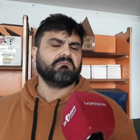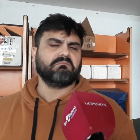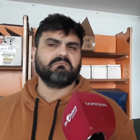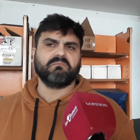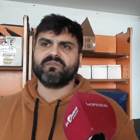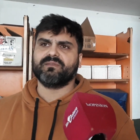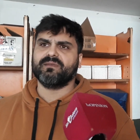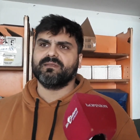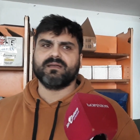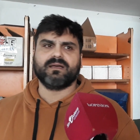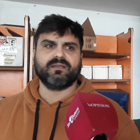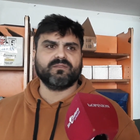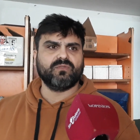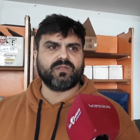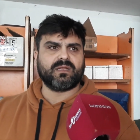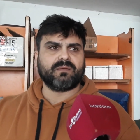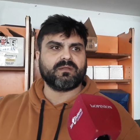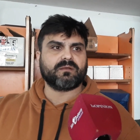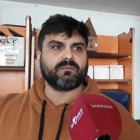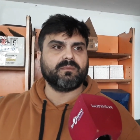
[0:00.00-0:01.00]
No estás
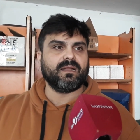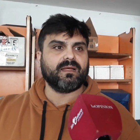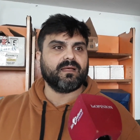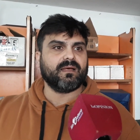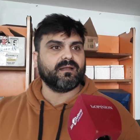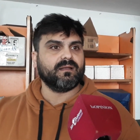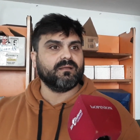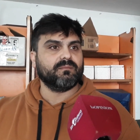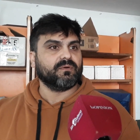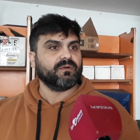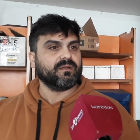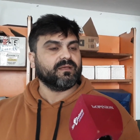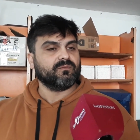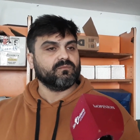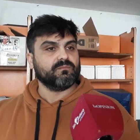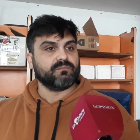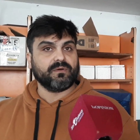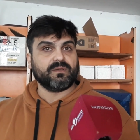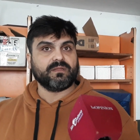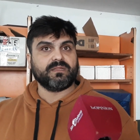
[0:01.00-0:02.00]
haciendo una mermelada, le pones
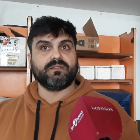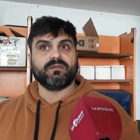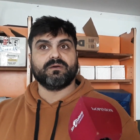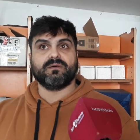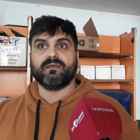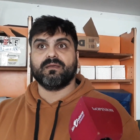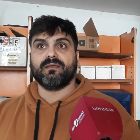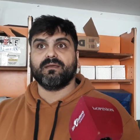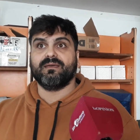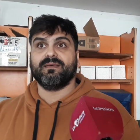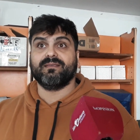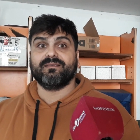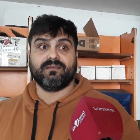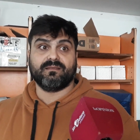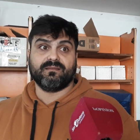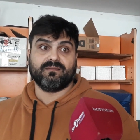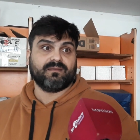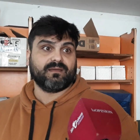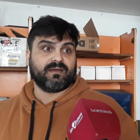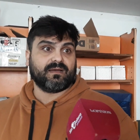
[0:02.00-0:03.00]
un poquitito de
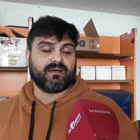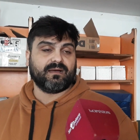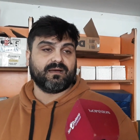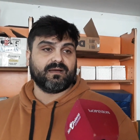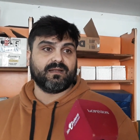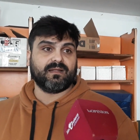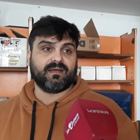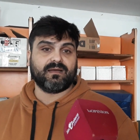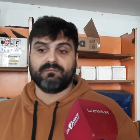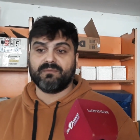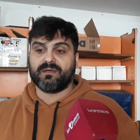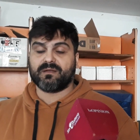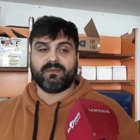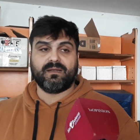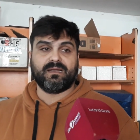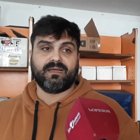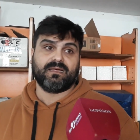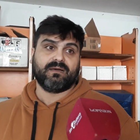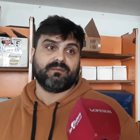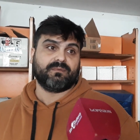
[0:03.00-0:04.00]
esencia a la
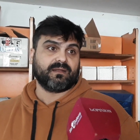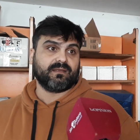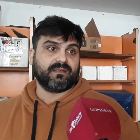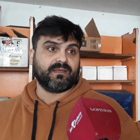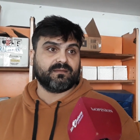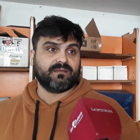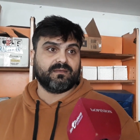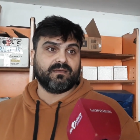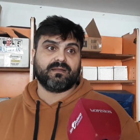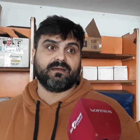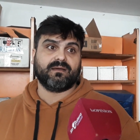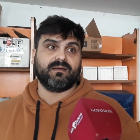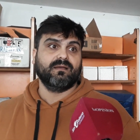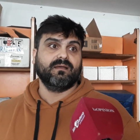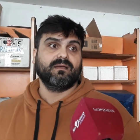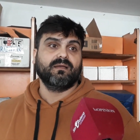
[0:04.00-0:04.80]
mermelada para que adquiera